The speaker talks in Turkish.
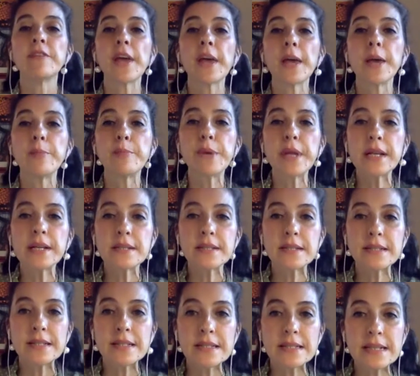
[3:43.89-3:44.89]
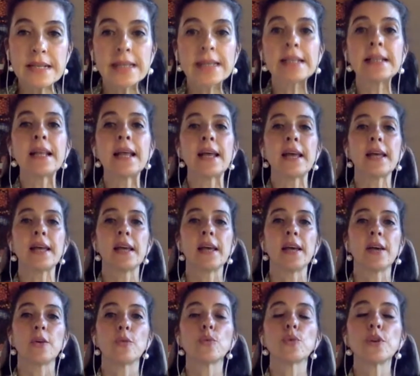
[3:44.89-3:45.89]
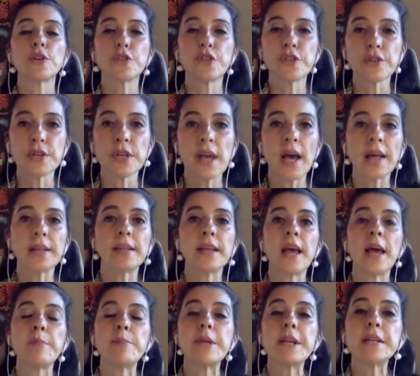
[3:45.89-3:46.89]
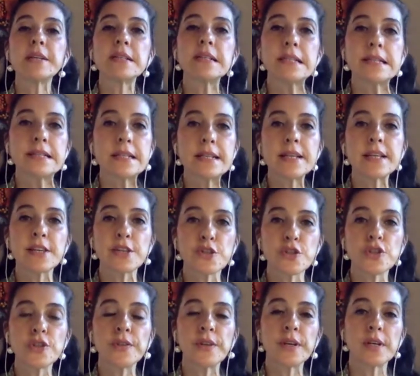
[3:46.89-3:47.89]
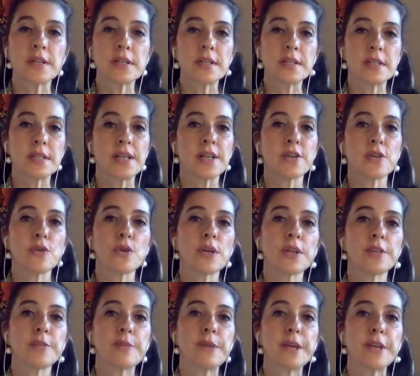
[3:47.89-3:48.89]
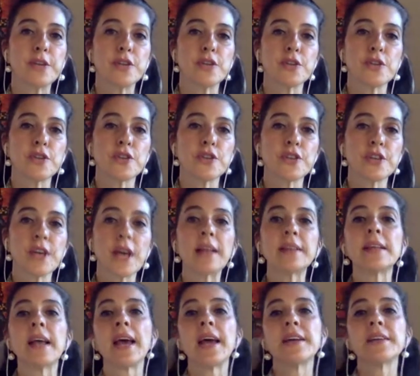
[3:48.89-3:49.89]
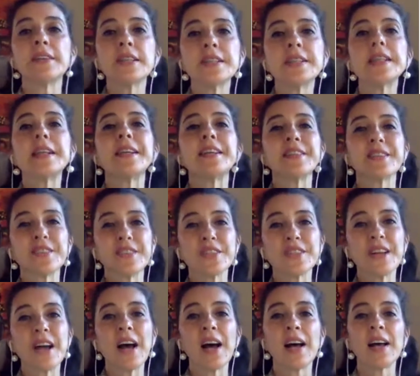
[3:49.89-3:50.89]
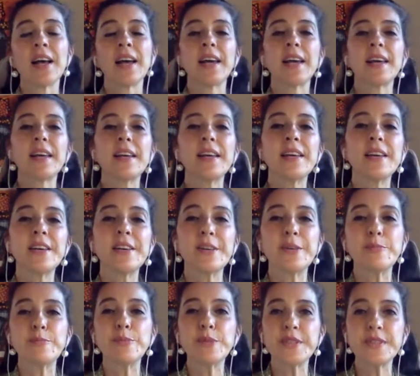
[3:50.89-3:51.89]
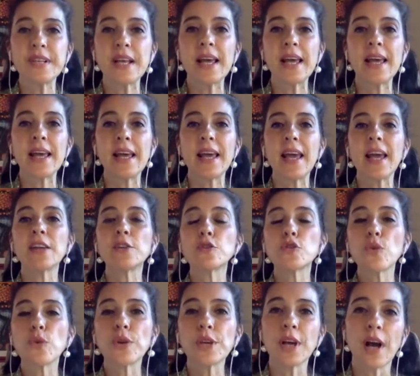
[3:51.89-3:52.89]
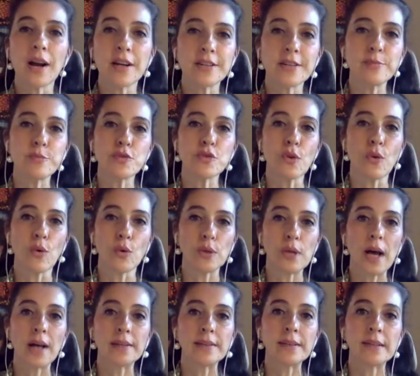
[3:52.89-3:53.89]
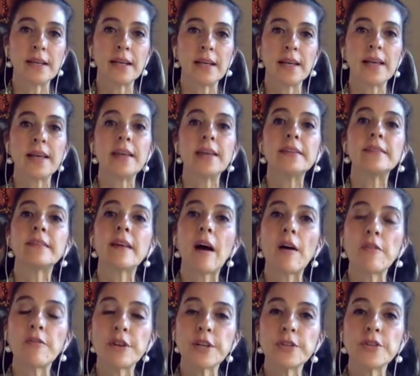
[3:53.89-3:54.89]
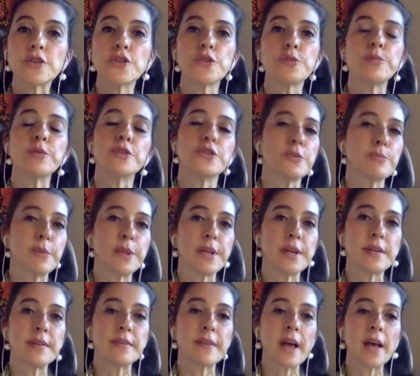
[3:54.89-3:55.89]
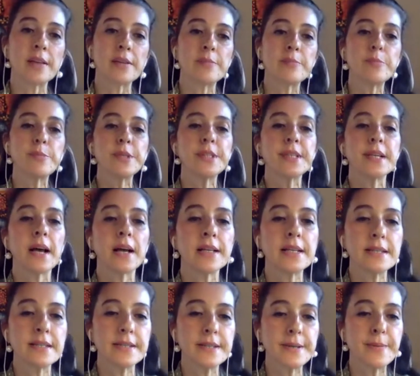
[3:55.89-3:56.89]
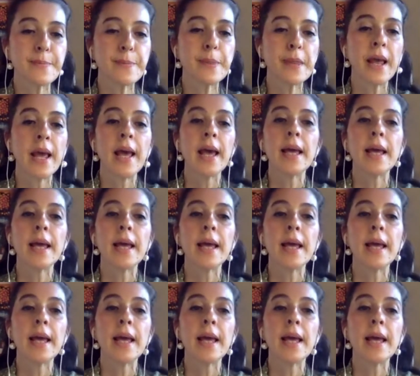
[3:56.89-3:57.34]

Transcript: Ve belirsizlikle uğraşırken, belirsizlik içinde krizleri yönetmeye çalışırken resilience'da e, bize en çok yardımcı olan e, davranış biçimlerinden bir tanesi.